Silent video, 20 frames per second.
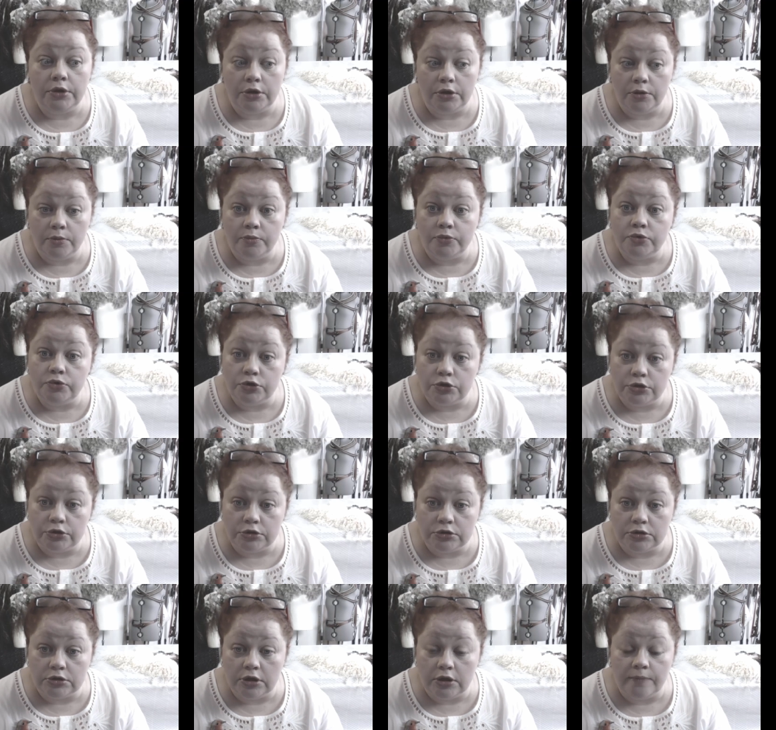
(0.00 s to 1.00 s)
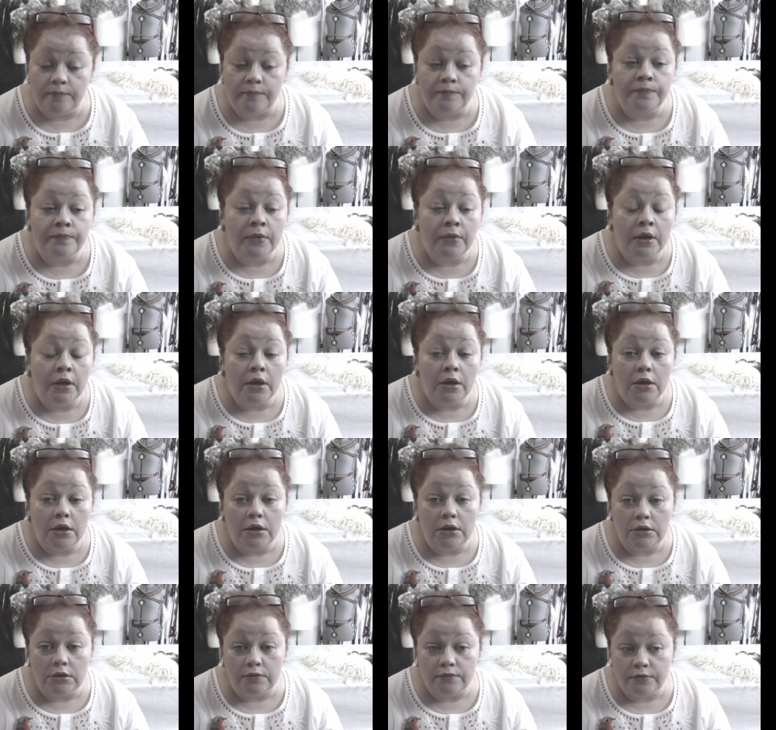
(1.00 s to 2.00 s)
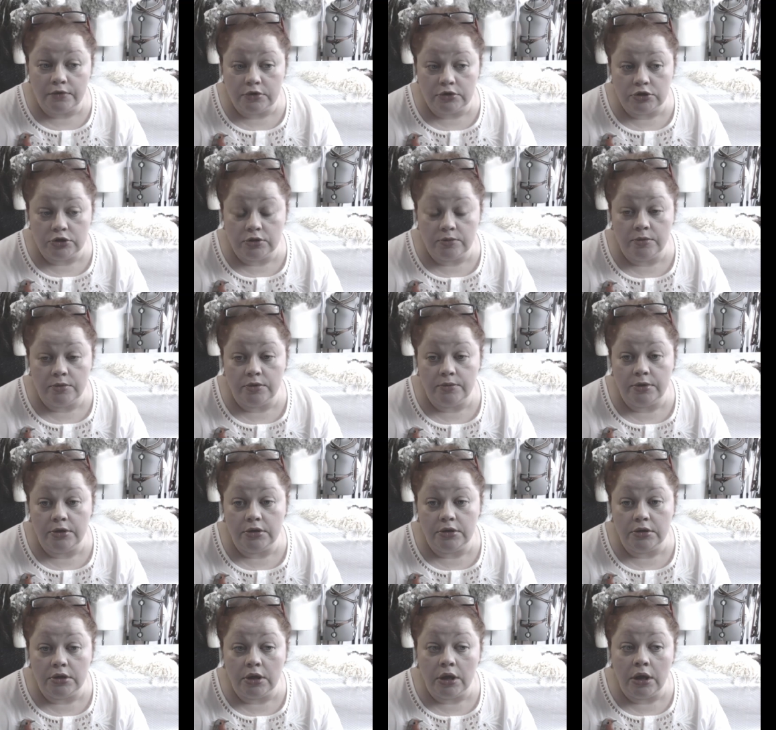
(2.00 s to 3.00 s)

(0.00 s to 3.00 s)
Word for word: и пушистый. Это важный момент.